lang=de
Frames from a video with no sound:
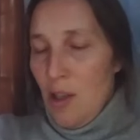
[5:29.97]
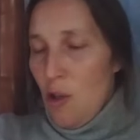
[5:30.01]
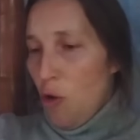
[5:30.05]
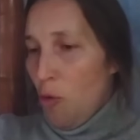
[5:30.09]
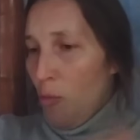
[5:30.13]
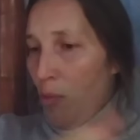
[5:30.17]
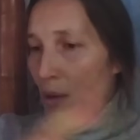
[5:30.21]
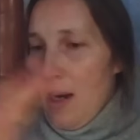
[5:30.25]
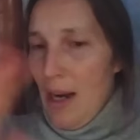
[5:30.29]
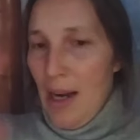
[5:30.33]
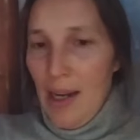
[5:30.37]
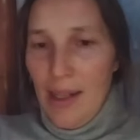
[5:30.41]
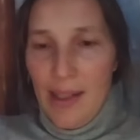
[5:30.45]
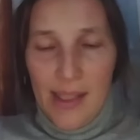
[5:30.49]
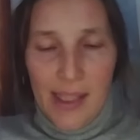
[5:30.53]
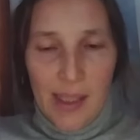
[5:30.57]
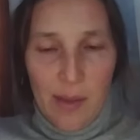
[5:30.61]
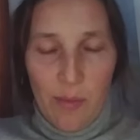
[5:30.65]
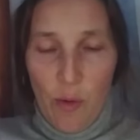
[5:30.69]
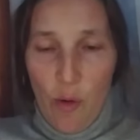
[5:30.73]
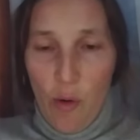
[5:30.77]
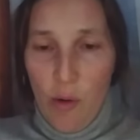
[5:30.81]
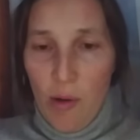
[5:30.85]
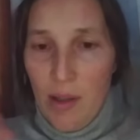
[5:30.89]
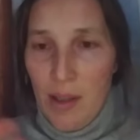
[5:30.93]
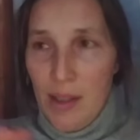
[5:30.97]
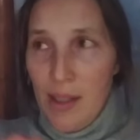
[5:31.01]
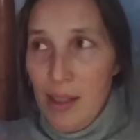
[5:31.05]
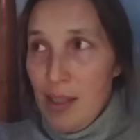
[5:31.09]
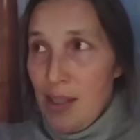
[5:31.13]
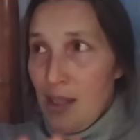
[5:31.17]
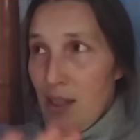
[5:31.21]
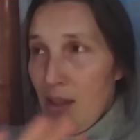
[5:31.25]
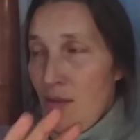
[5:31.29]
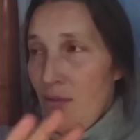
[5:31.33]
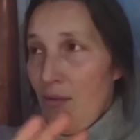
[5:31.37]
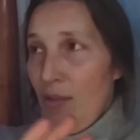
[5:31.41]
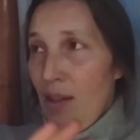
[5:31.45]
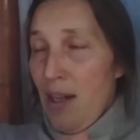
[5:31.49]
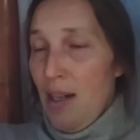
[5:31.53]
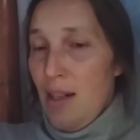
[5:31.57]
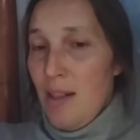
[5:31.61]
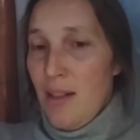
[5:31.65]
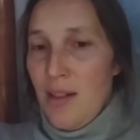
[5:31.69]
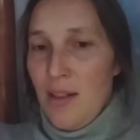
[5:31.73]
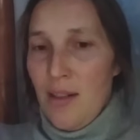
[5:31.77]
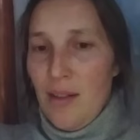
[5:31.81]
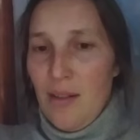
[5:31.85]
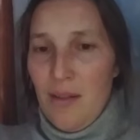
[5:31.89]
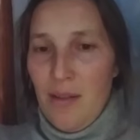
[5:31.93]
über alles Mögliche in der
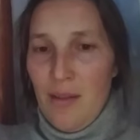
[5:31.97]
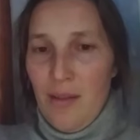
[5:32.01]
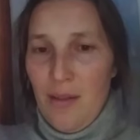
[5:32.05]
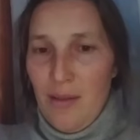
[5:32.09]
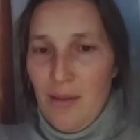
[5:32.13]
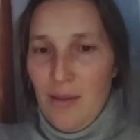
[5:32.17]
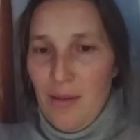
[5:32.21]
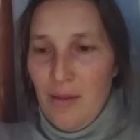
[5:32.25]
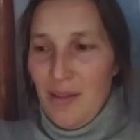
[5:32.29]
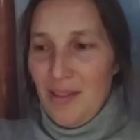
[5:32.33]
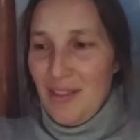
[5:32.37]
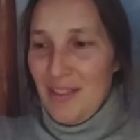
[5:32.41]
Welt. Äh,